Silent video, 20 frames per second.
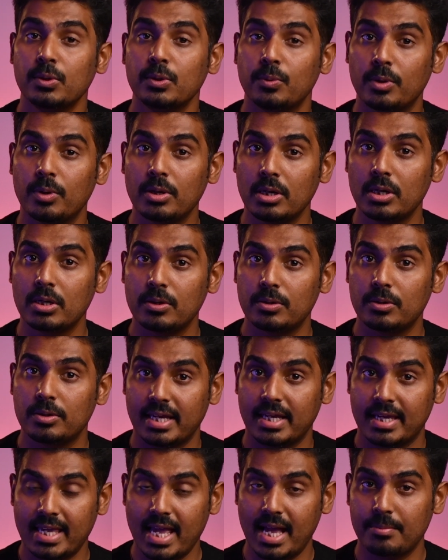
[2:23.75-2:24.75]
உங்களோட
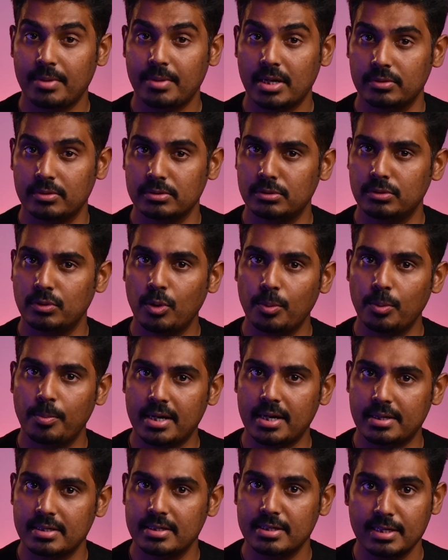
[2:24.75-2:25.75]
கேமரா வந்து லோ
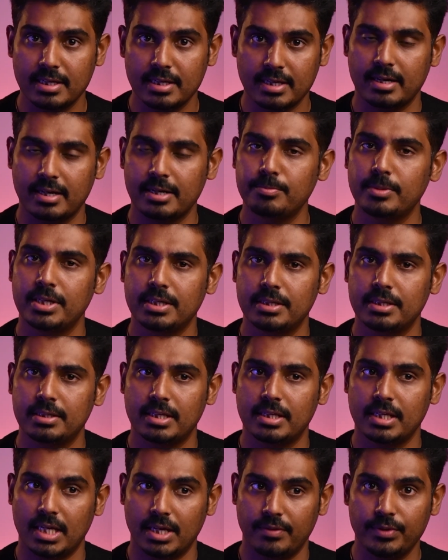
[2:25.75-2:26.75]
பேட்டரியில் நீங்கள் ரன்
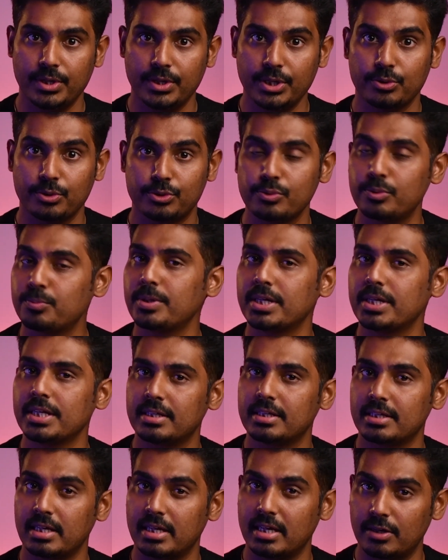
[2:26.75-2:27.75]
பண்ணிகிட்ருக்கீங்க வீடியோ ஷூட்
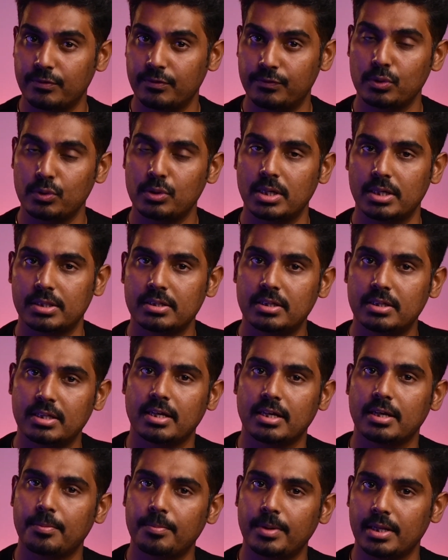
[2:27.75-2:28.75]
பண்ணிகிட்ருக்கீங்க இல்லை ஃபோட்டோ
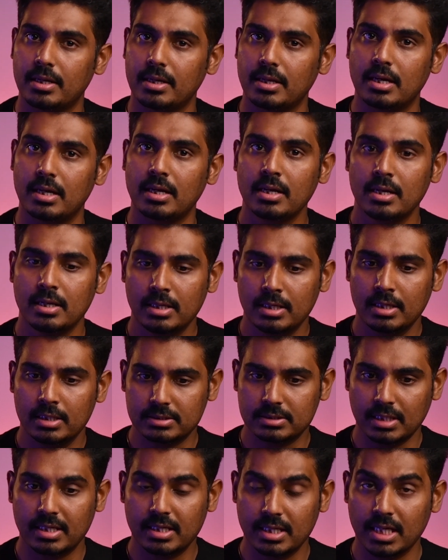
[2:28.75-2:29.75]
எடுத்துகிட்டீங்க அப்படின்னா
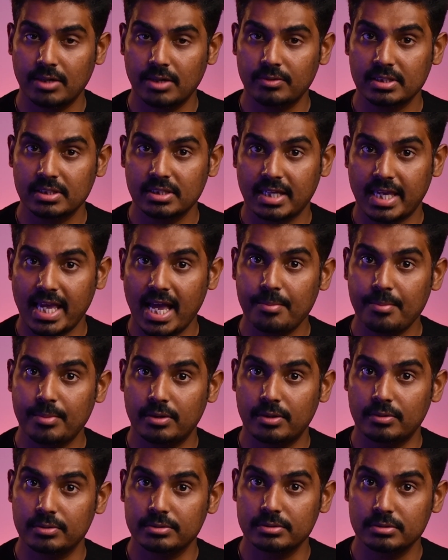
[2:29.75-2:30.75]
சடனாக வந்து அந்த
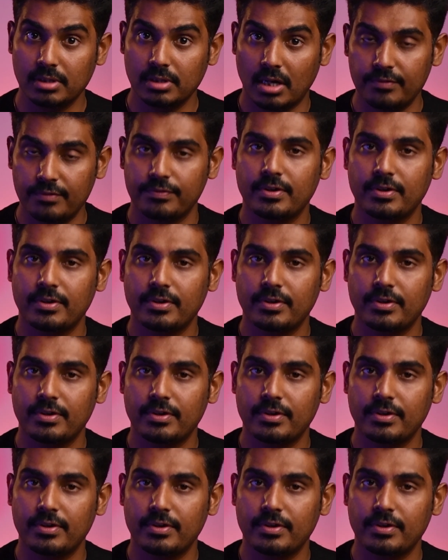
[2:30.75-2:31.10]
கேமரா வந்து ஆஃப்